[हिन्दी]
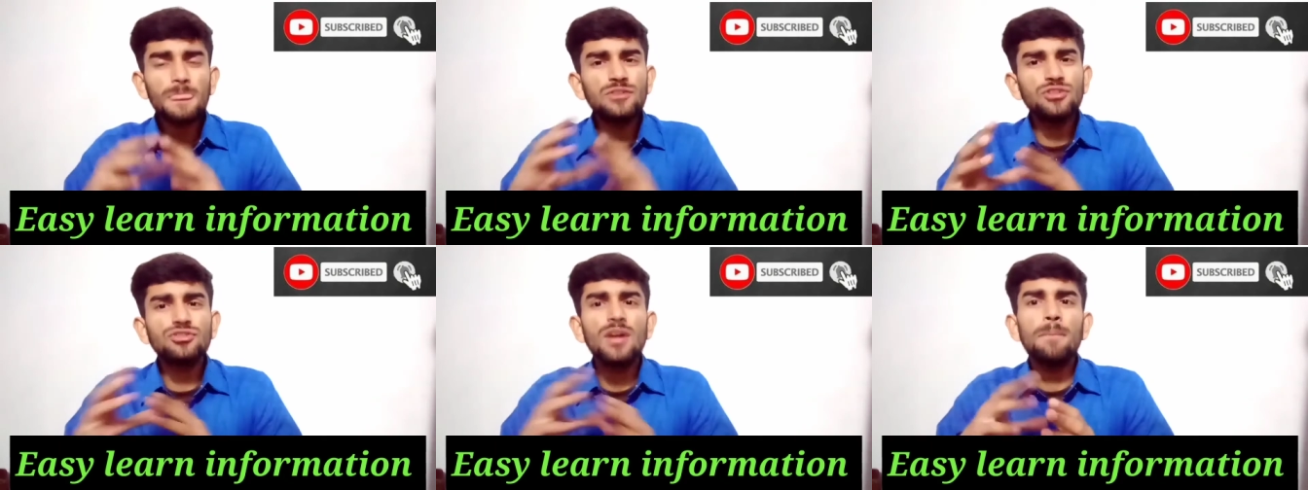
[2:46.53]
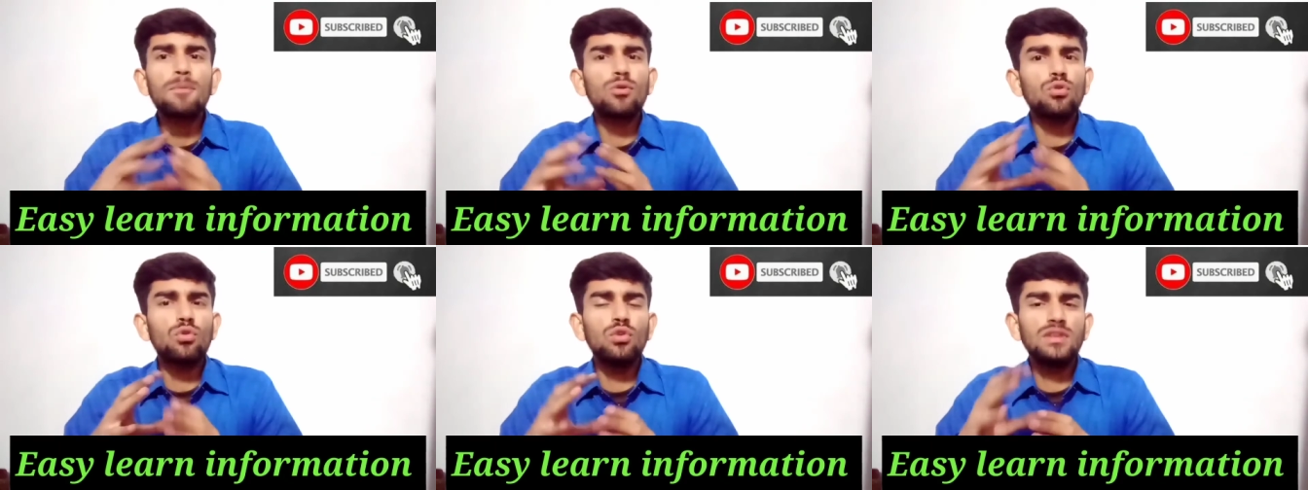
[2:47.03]
जितना
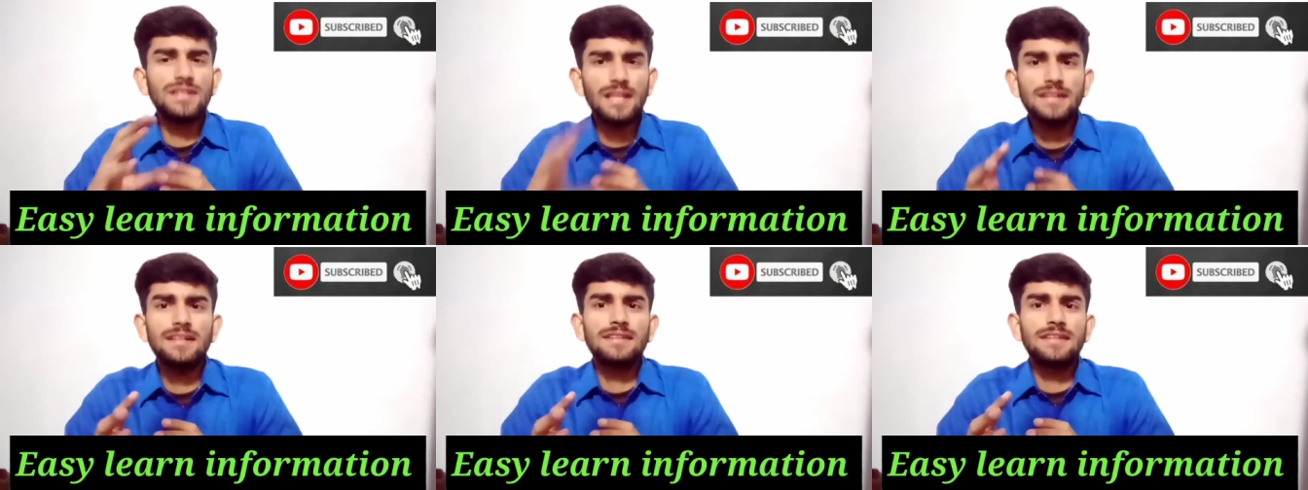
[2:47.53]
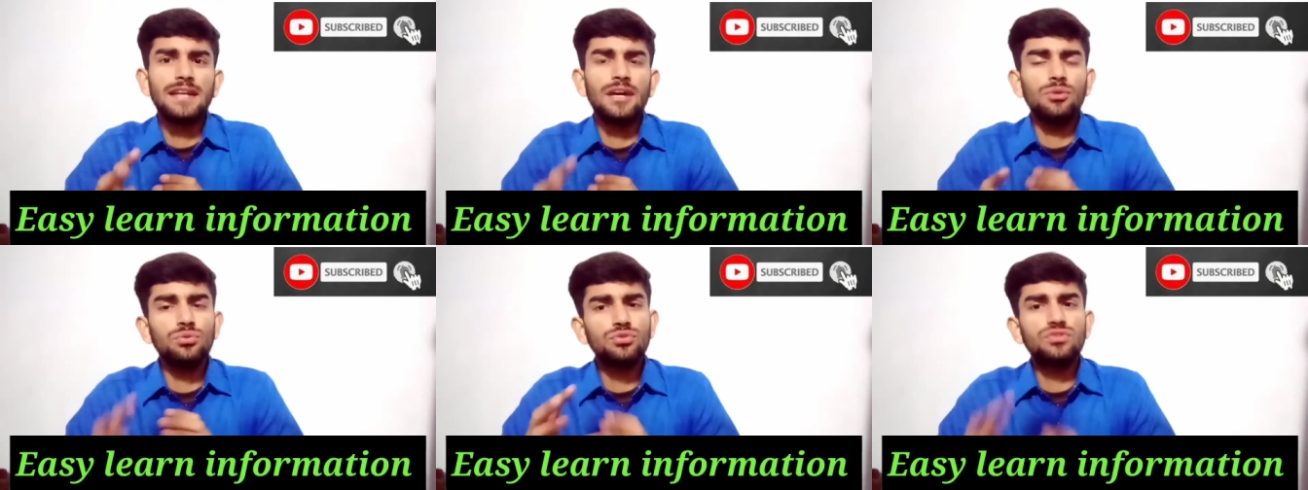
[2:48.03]
प्रोटोकॉल दिया जाता है
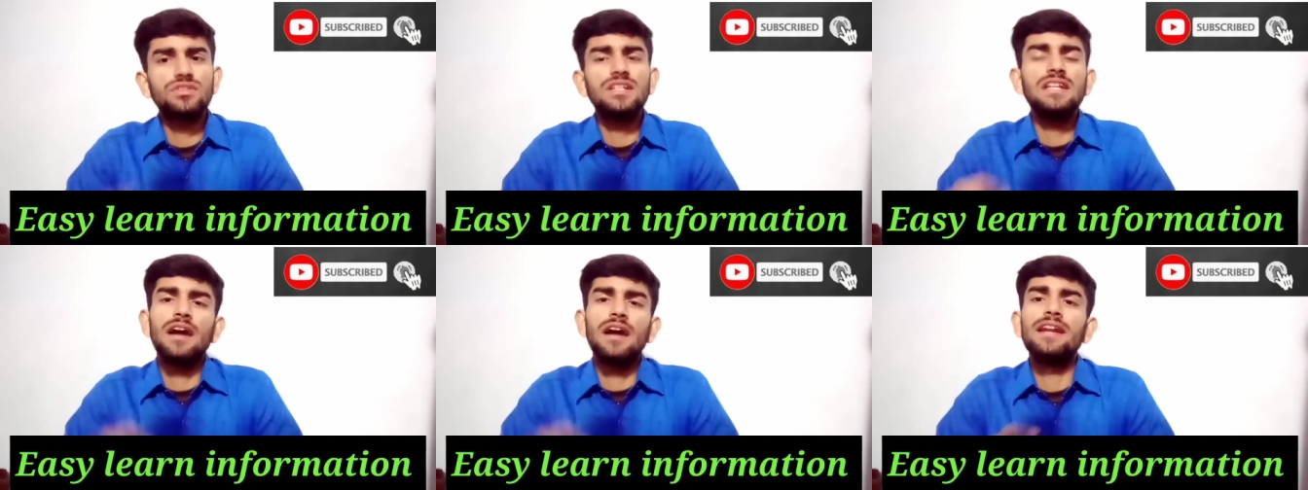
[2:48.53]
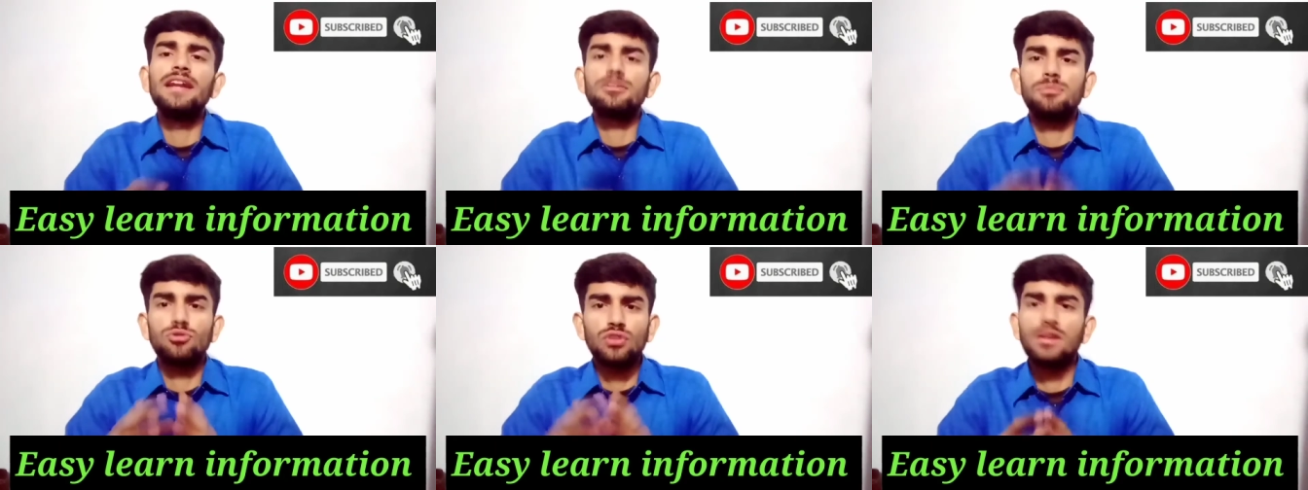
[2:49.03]
उतनी
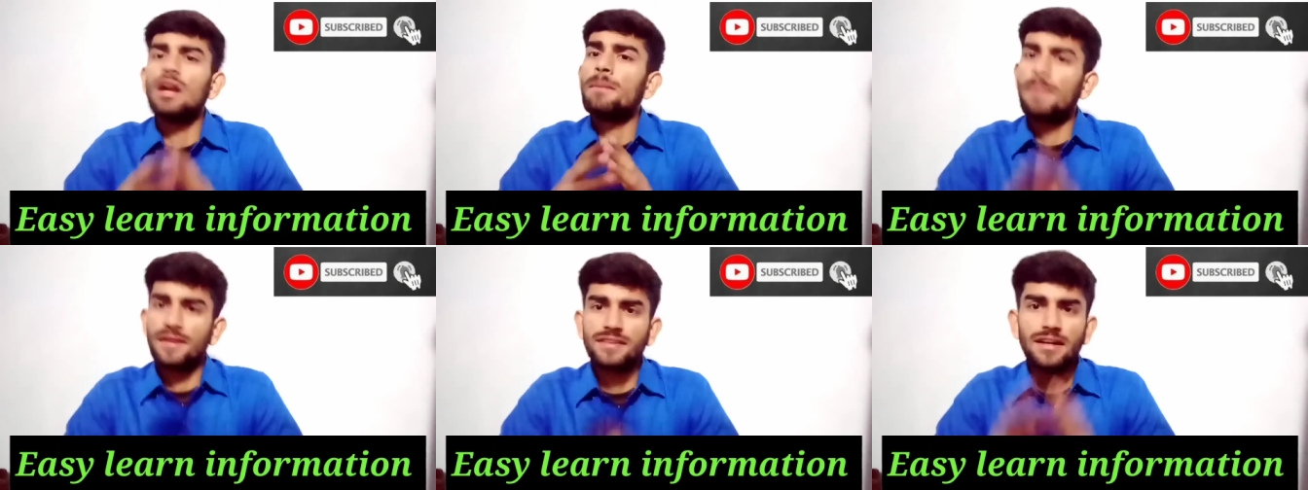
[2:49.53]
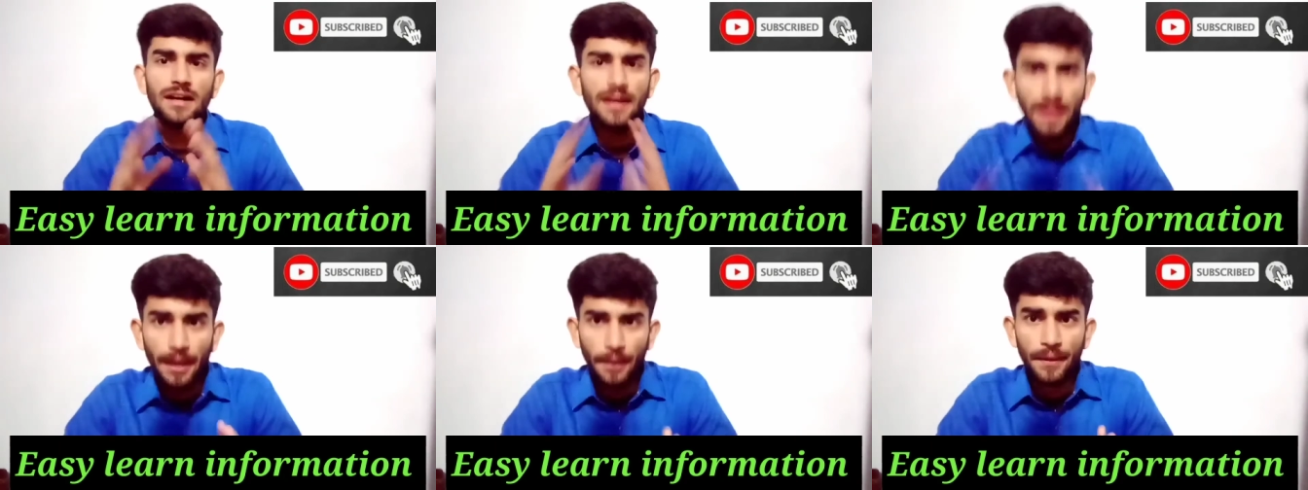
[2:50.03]
गाइडलाइंस पे उतरना पड़ता
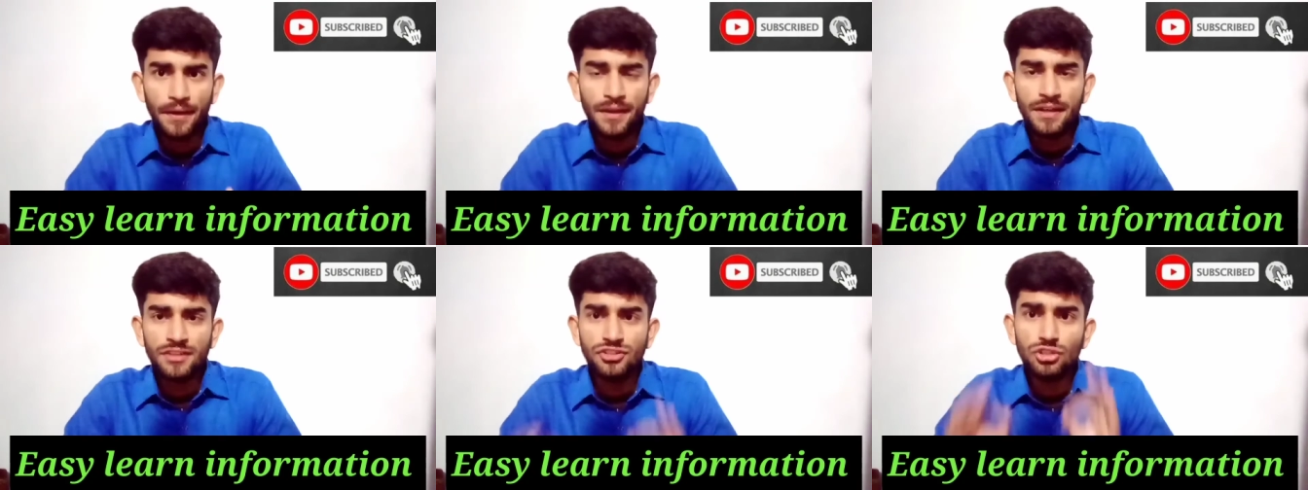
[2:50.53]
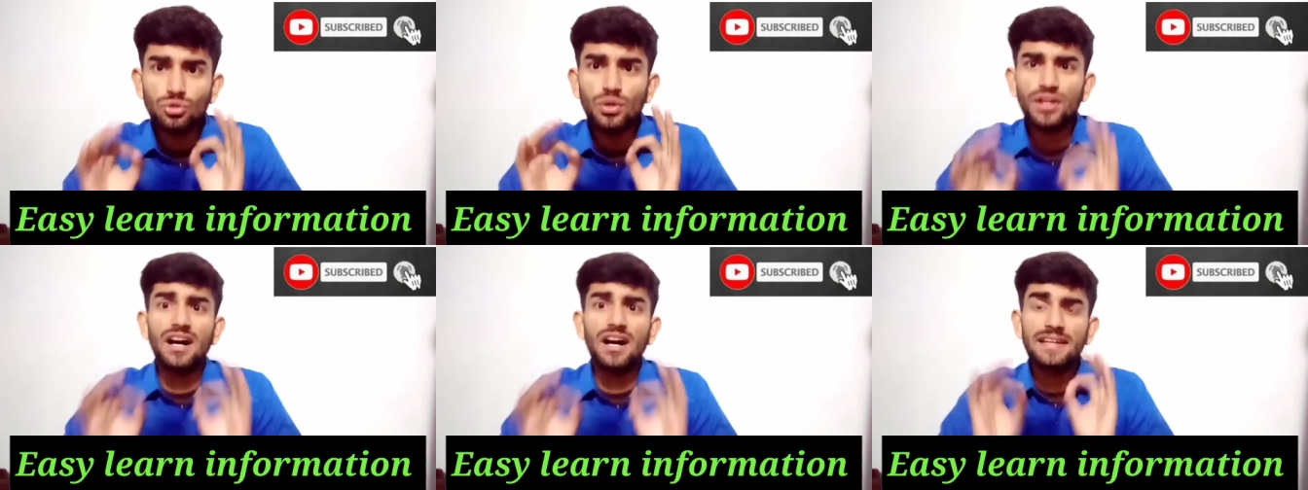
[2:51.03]
है ये तो
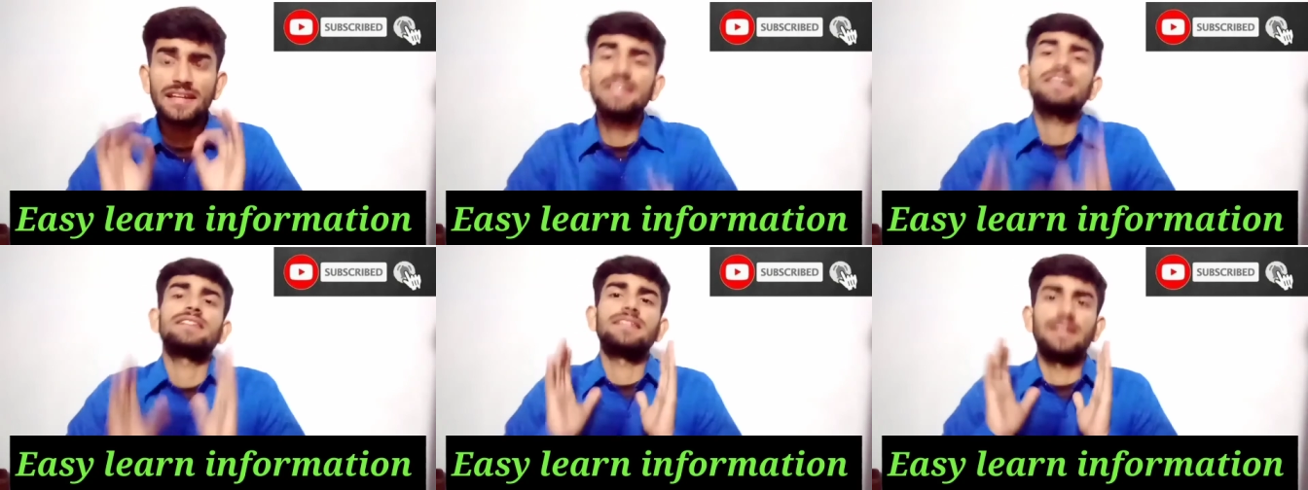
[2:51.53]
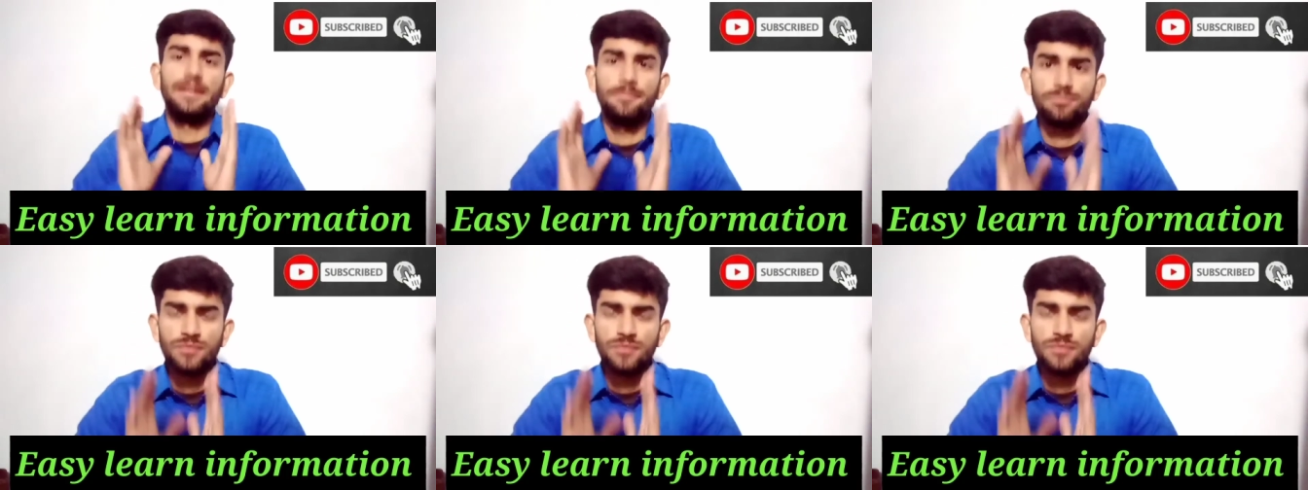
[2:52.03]
एक हकीकत है